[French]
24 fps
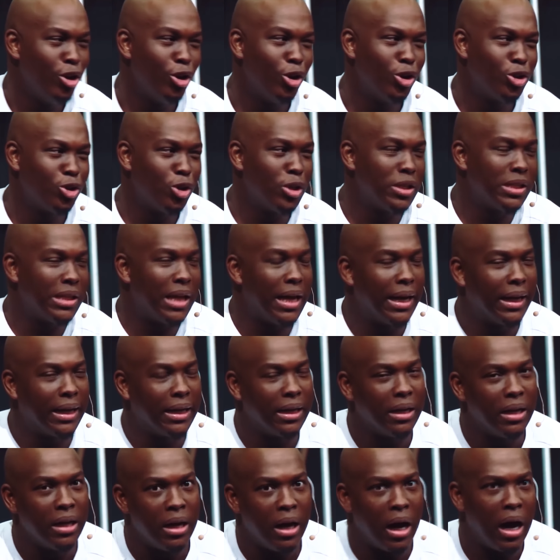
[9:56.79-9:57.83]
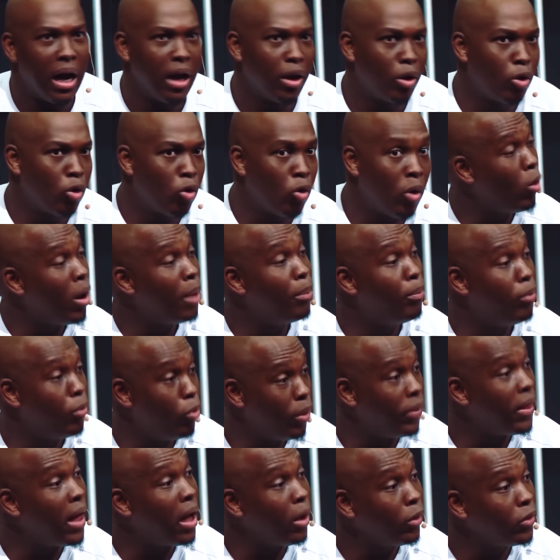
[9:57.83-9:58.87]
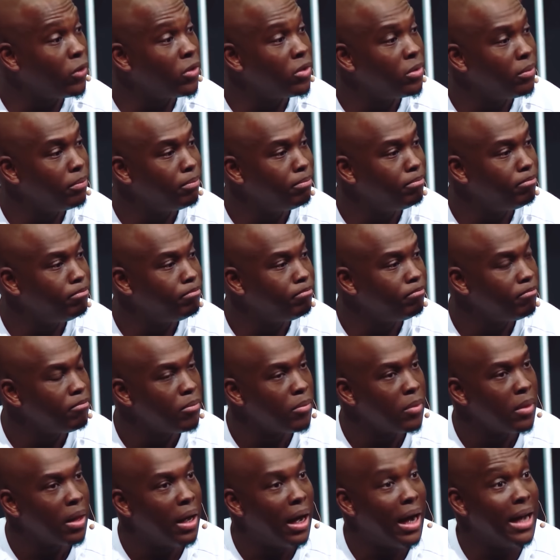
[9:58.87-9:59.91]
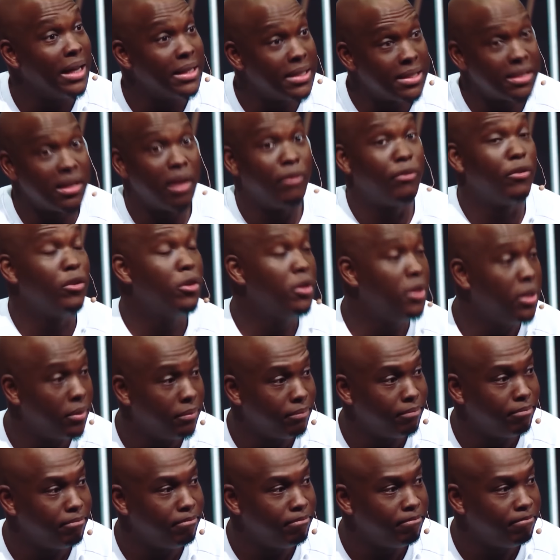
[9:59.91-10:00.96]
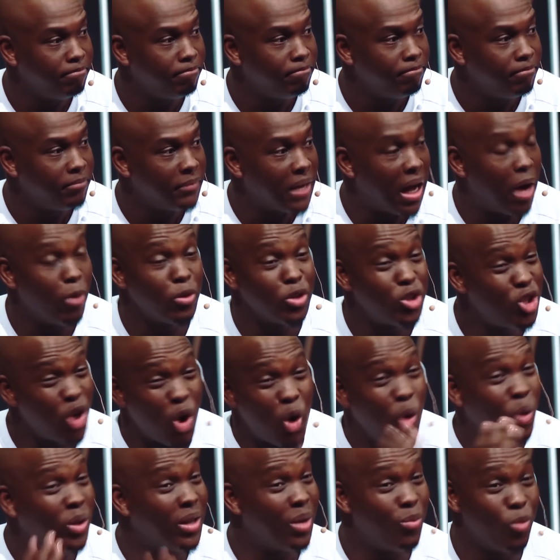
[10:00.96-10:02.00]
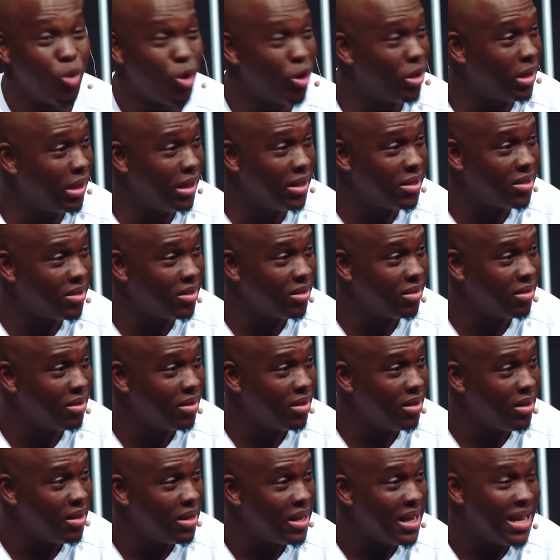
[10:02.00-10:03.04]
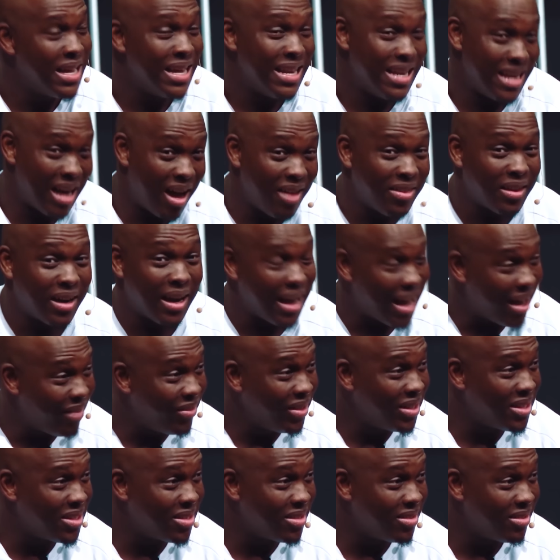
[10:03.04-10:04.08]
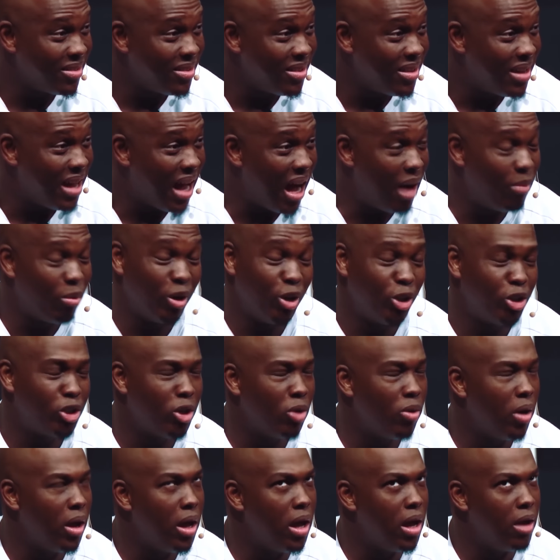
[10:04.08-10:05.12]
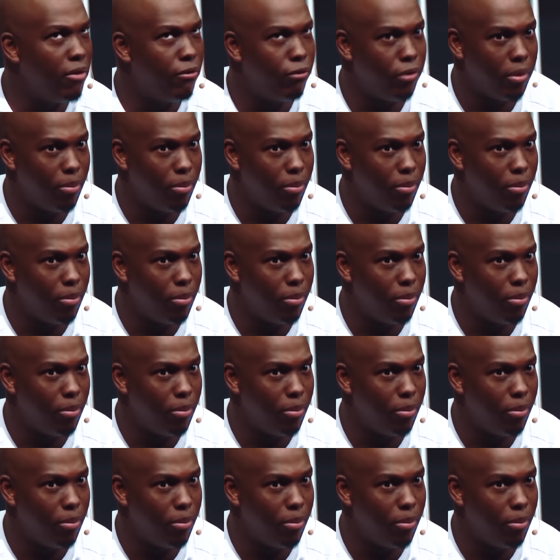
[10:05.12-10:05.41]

C'est comme si j'ai grandi avec un manque. J'ai souffert. On m'a dit que je ne valais rien. Maintenant que je réussis, je vais montrer mon succès à